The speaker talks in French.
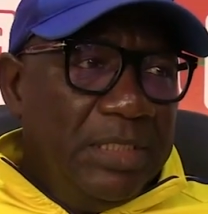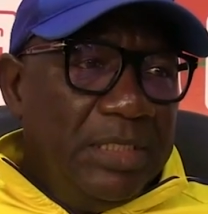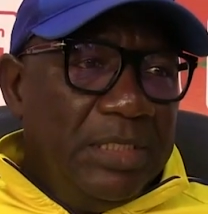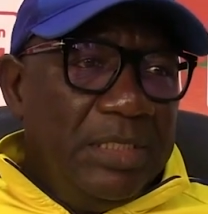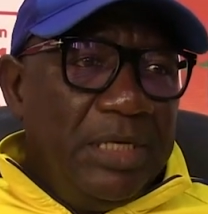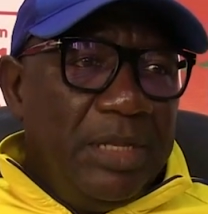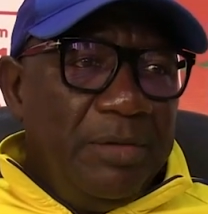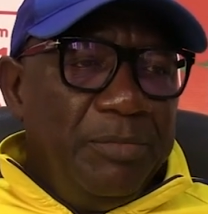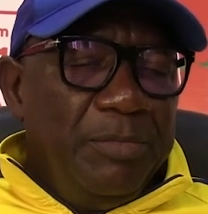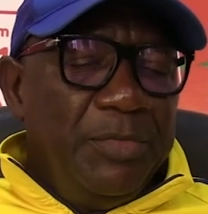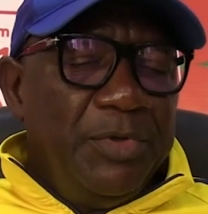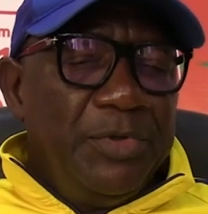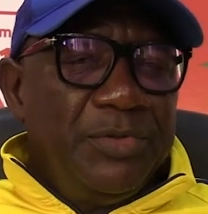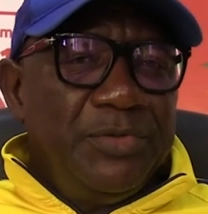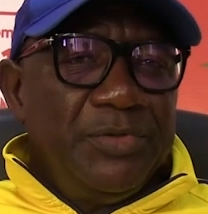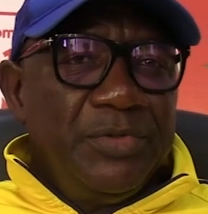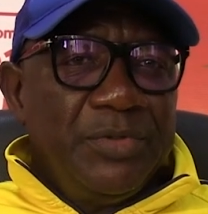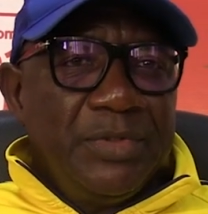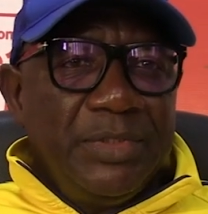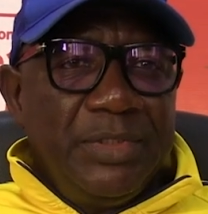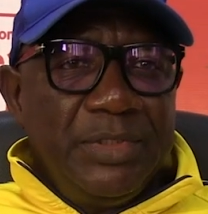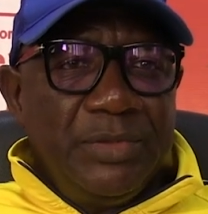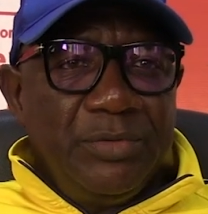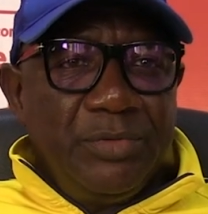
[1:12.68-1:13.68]
la
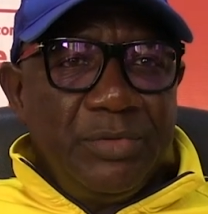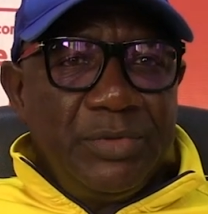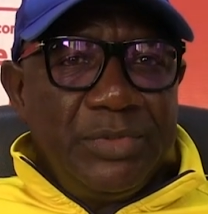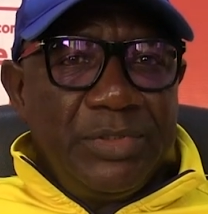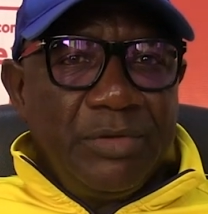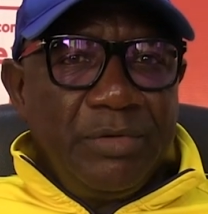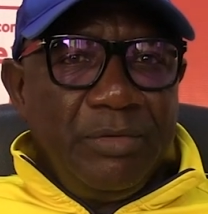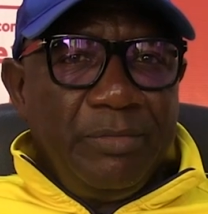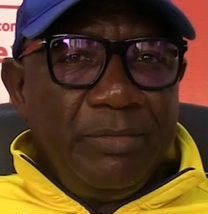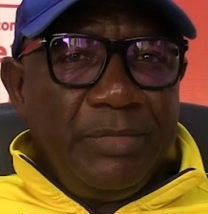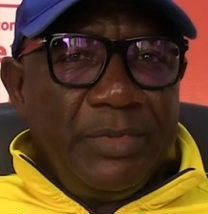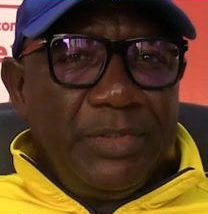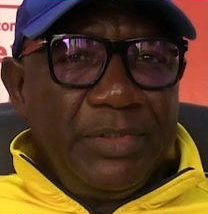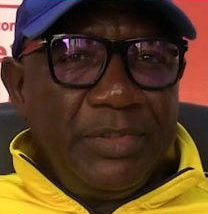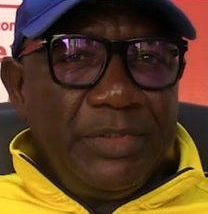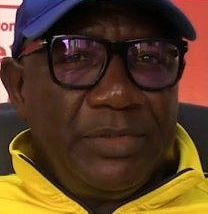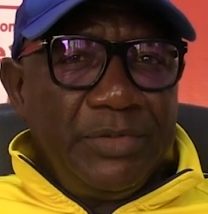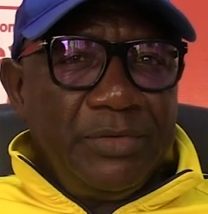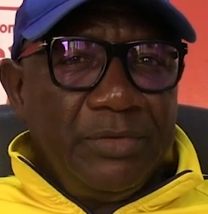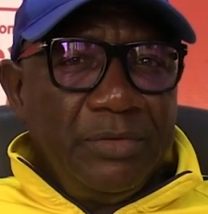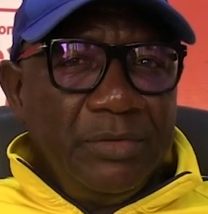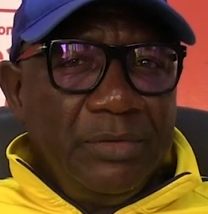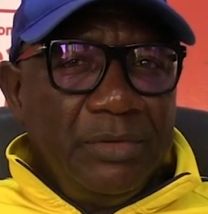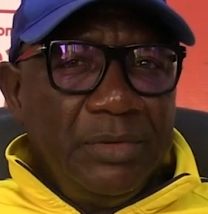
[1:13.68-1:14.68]
mesure de toutes ces
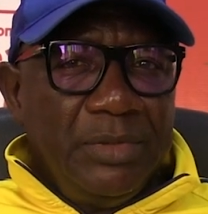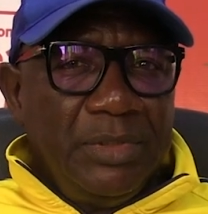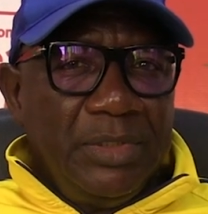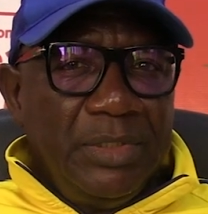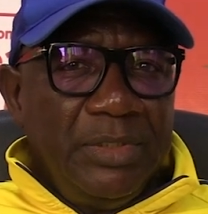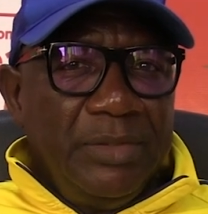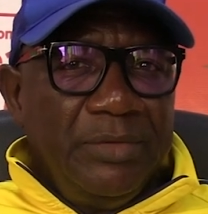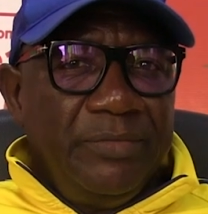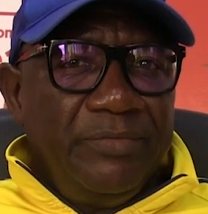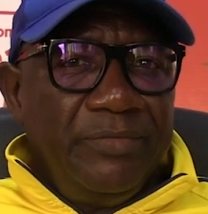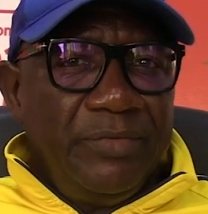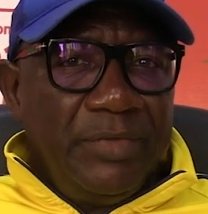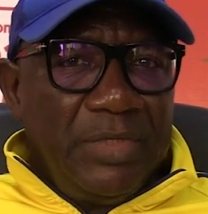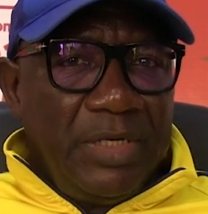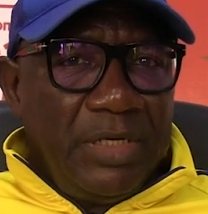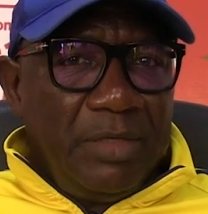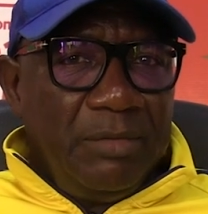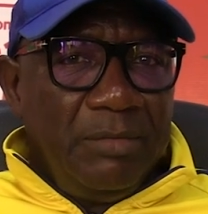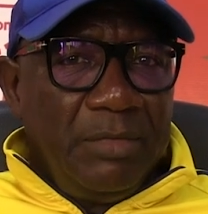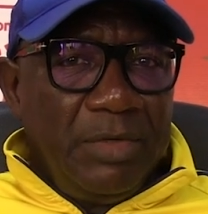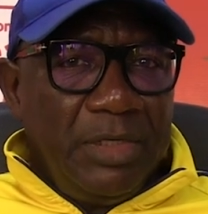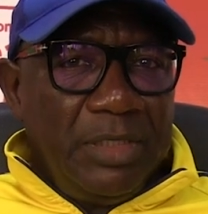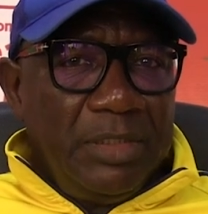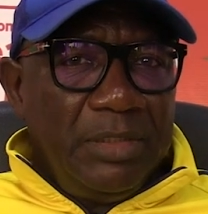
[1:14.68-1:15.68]
compétitions et
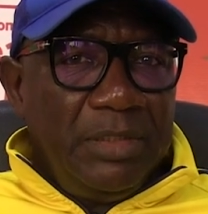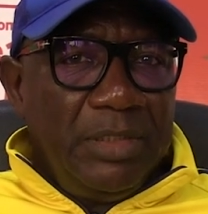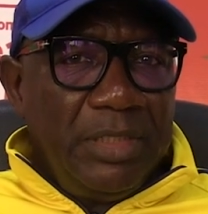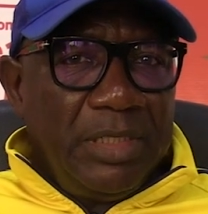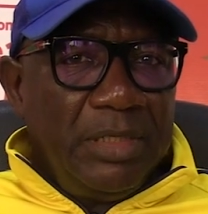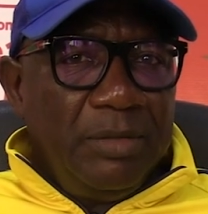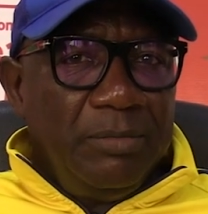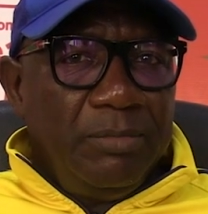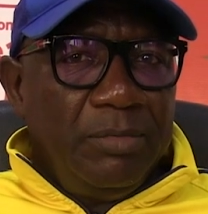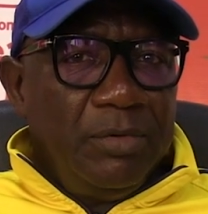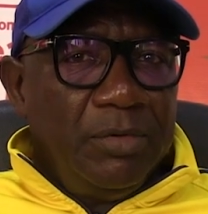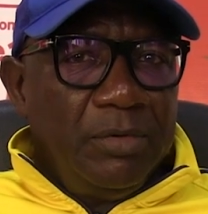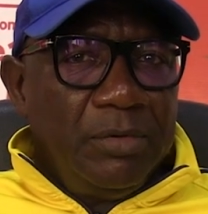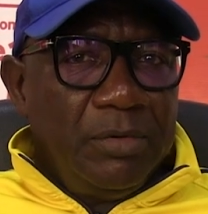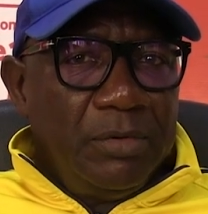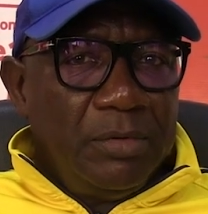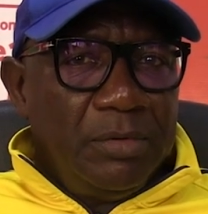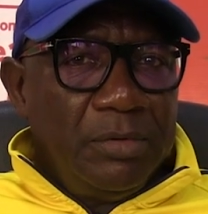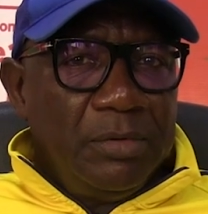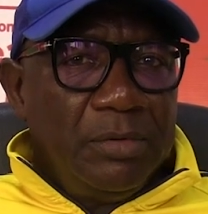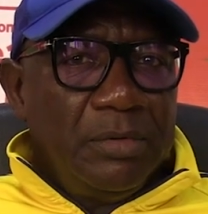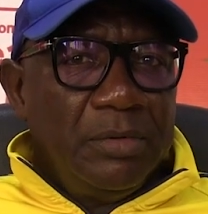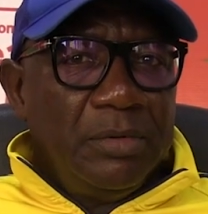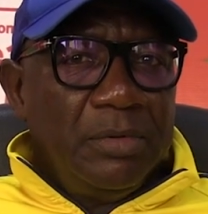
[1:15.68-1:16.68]
finalement l'équipe
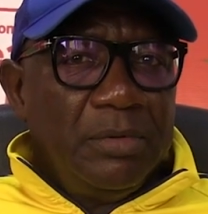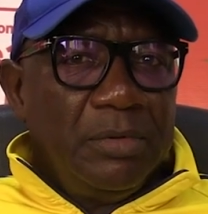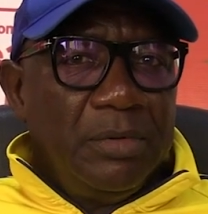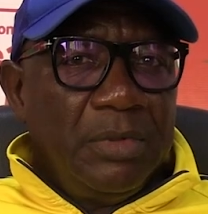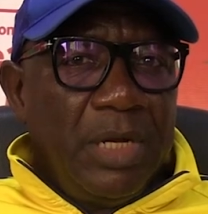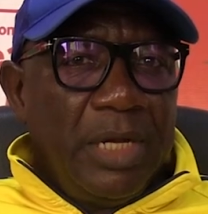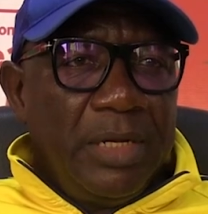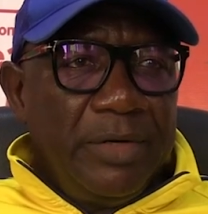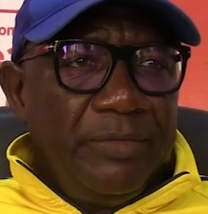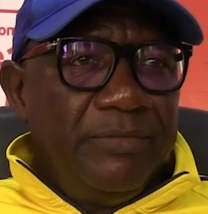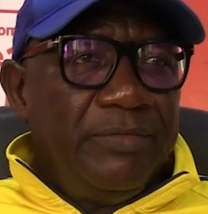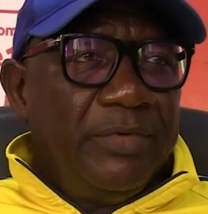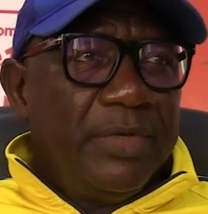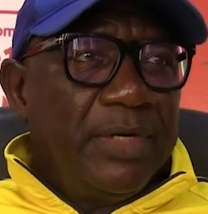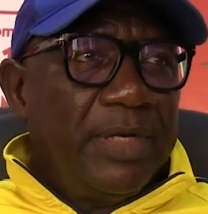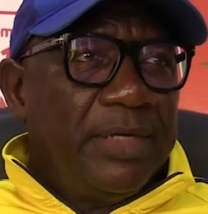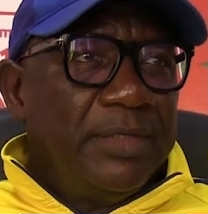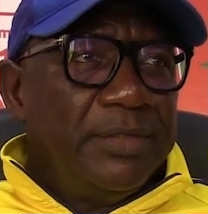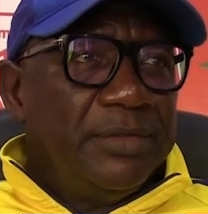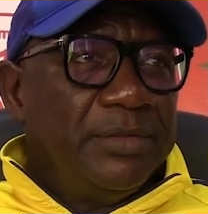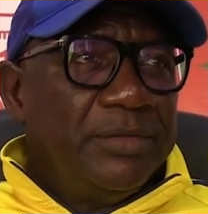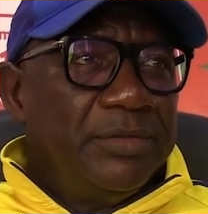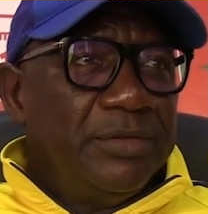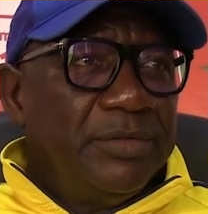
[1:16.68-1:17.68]
euh, arrivera.
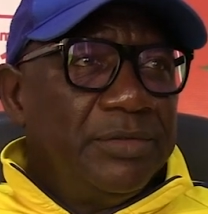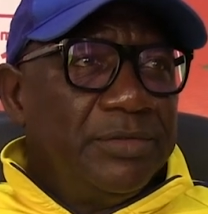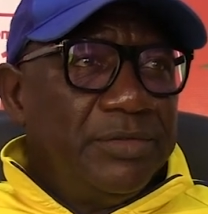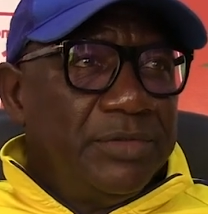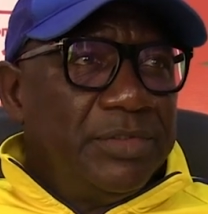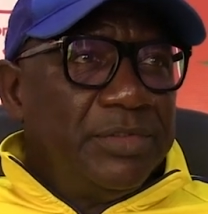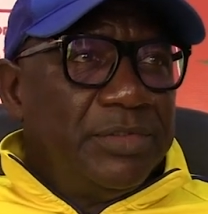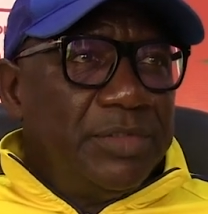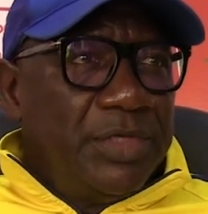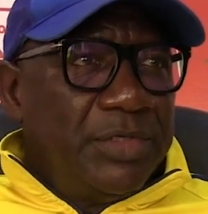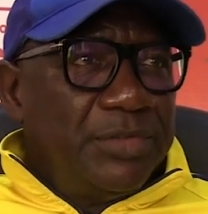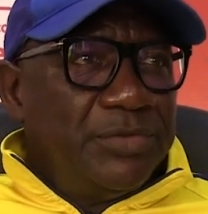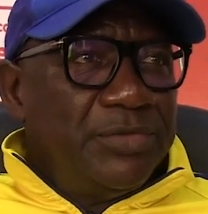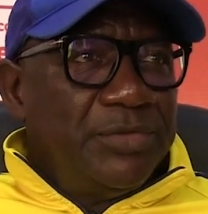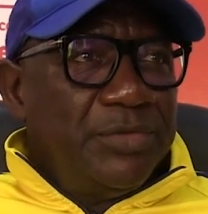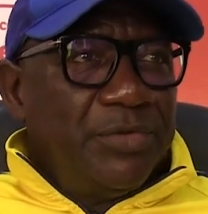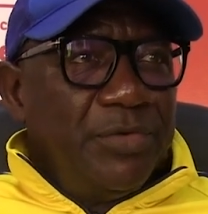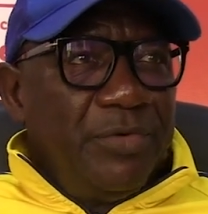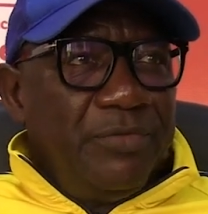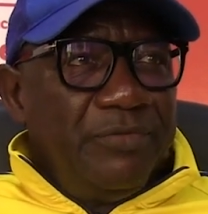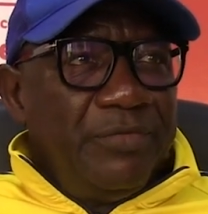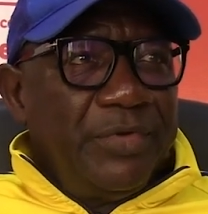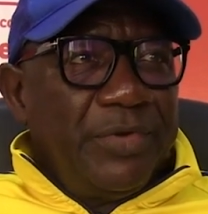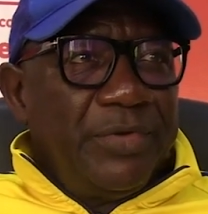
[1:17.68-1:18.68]
J'en suis
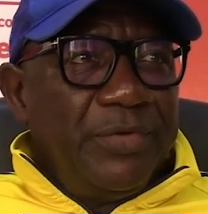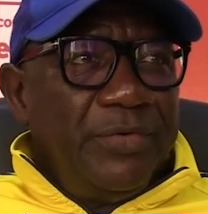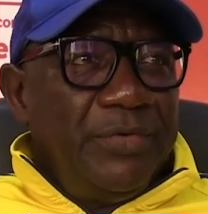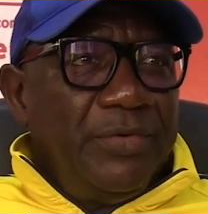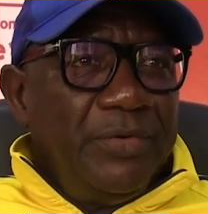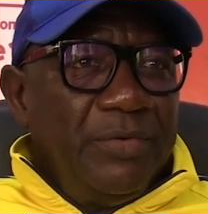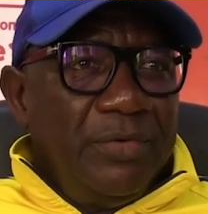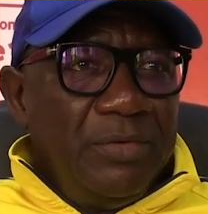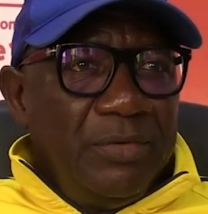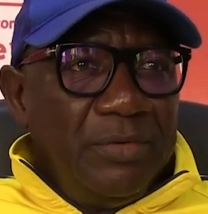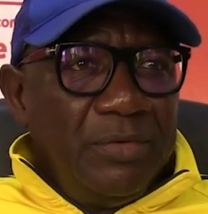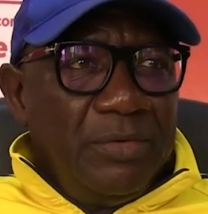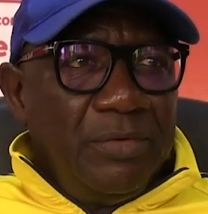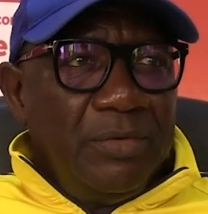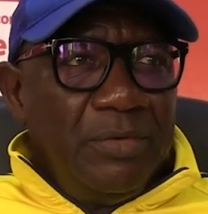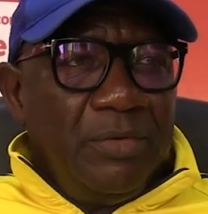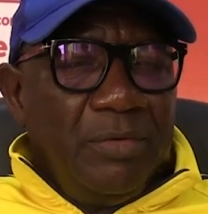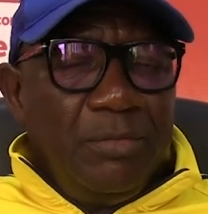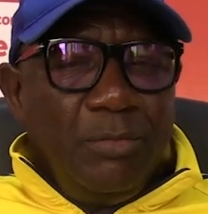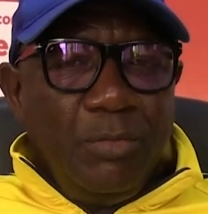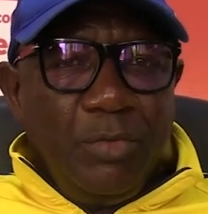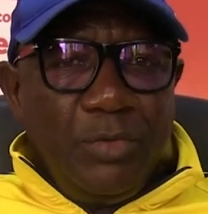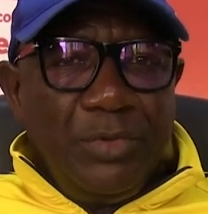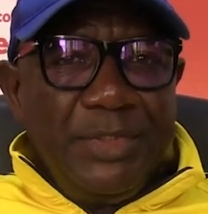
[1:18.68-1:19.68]
convaincu
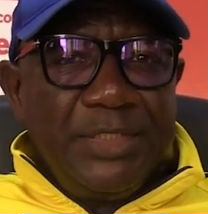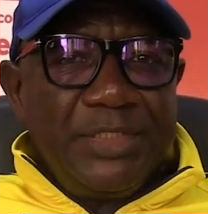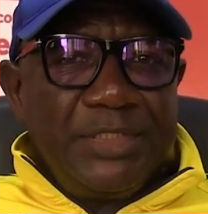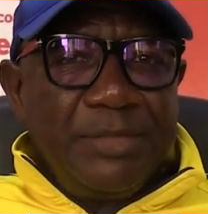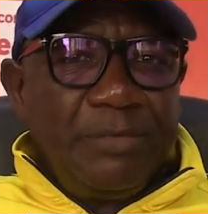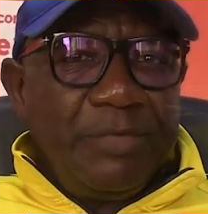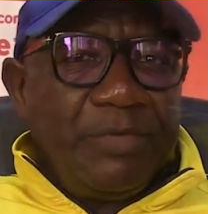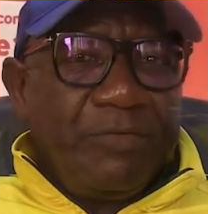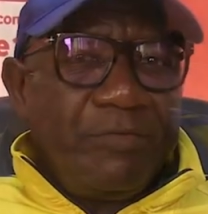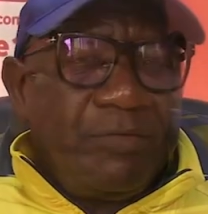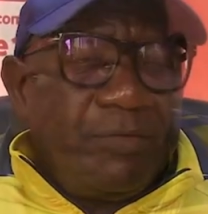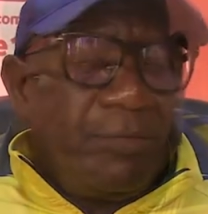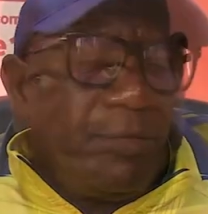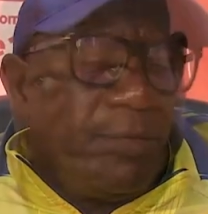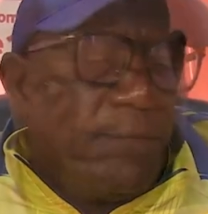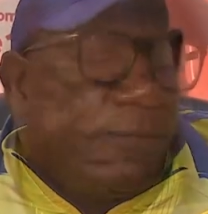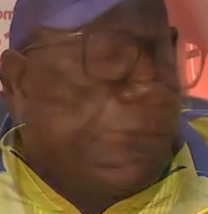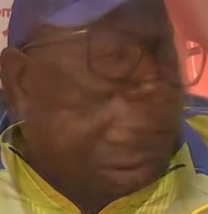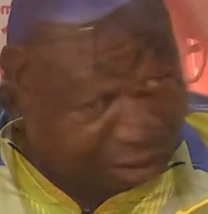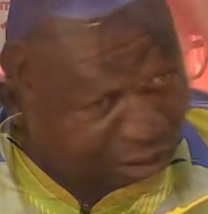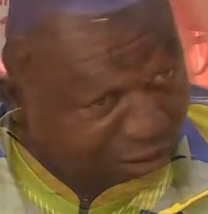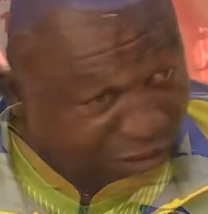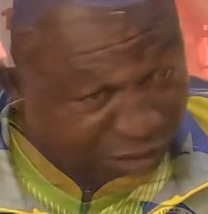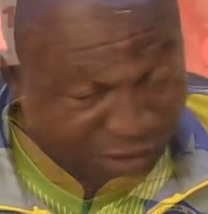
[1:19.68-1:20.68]
au, bout de ces
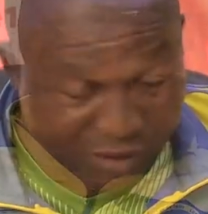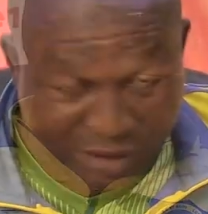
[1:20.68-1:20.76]
performances. Donc